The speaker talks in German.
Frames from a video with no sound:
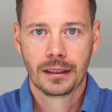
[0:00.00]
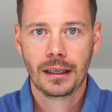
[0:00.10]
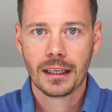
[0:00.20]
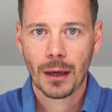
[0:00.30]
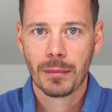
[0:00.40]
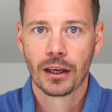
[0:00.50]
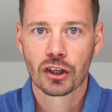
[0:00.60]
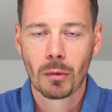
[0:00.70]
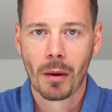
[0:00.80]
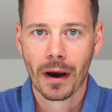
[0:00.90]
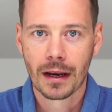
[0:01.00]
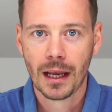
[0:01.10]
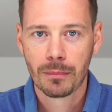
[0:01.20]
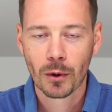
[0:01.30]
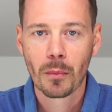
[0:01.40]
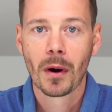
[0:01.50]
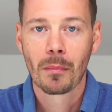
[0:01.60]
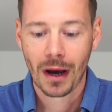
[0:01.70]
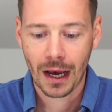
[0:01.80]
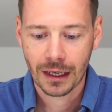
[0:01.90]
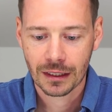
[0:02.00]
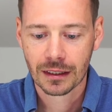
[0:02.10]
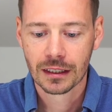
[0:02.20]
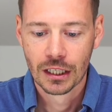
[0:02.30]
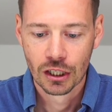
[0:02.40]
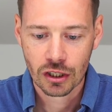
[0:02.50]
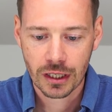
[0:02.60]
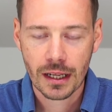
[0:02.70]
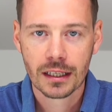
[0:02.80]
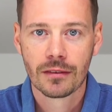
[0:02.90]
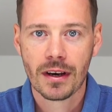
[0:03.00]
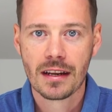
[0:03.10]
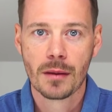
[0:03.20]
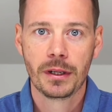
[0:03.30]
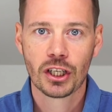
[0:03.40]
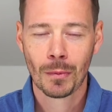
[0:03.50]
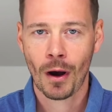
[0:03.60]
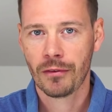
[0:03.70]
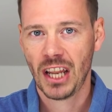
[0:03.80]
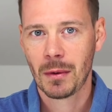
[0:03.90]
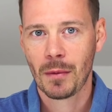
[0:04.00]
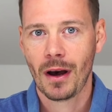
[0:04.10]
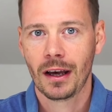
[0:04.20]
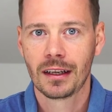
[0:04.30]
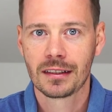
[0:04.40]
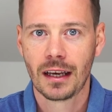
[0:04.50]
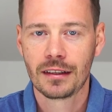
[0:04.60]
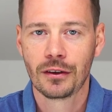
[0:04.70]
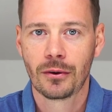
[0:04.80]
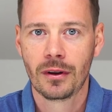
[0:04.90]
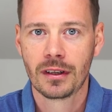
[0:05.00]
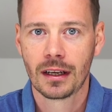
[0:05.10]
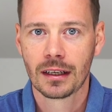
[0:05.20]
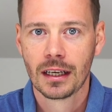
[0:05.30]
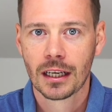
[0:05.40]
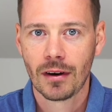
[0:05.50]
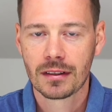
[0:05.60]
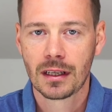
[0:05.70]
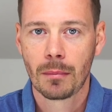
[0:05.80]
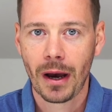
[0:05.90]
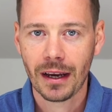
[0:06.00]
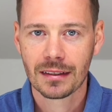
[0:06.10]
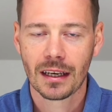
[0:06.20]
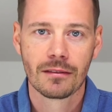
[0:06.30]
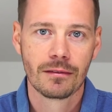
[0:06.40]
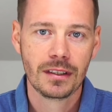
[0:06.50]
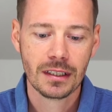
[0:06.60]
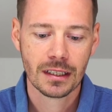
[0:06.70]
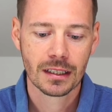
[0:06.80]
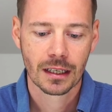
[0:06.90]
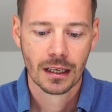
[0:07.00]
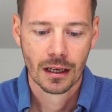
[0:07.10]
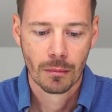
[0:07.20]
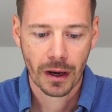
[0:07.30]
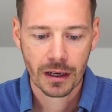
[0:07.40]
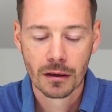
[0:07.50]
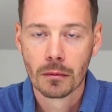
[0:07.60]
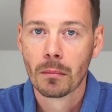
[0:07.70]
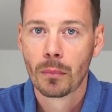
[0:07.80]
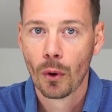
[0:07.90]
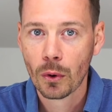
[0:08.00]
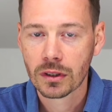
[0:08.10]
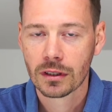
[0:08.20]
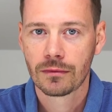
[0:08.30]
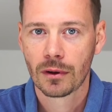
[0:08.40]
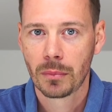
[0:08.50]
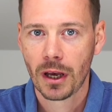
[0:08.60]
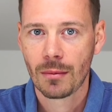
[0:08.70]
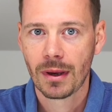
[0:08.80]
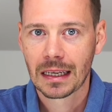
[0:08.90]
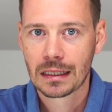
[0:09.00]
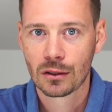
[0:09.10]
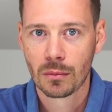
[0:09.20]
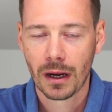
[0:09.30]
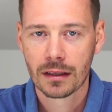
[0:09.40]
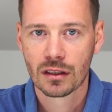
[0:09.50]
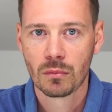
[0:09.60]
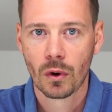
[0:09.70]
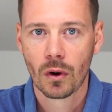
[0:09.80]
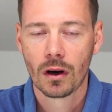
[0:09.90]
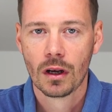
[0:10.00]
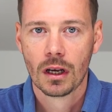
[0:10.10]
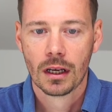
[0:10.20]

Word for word: Ich habe mir hier schon mal meinen Laptop parat gestellt. Ich werde eine Bildschirmaufnahme machen. Das heißt, ihr könnt dann quasi dabei sein, wie ich meine Punkte von Payback zu Miles More